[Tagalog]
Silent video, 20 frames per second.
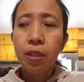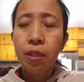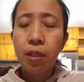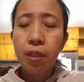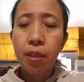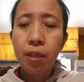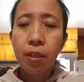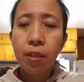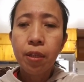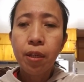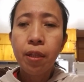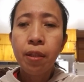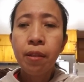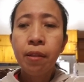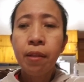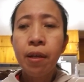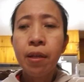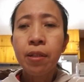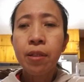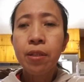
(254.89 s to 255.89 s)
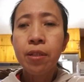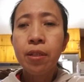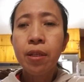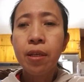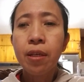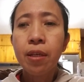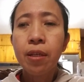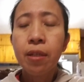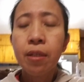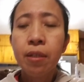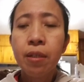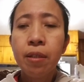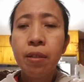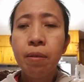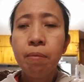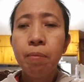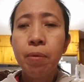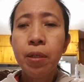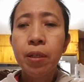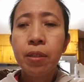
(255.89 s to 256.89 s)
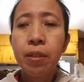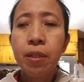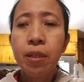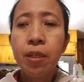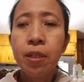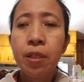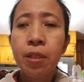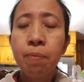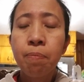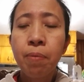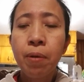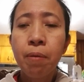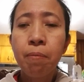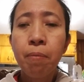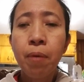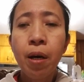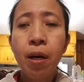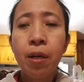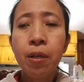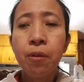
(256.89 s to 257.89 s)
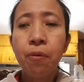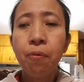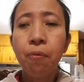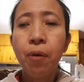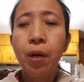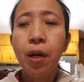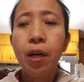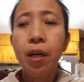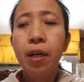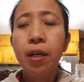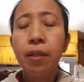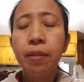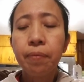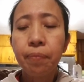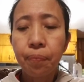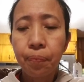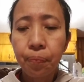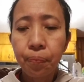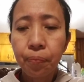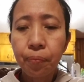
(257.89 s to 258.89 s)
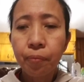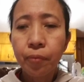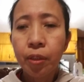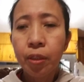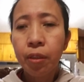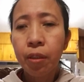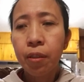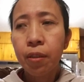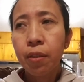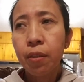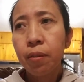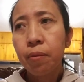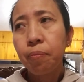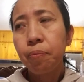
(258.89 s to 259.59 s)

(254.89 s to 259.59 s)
here in Tennessee but he's from Iowa so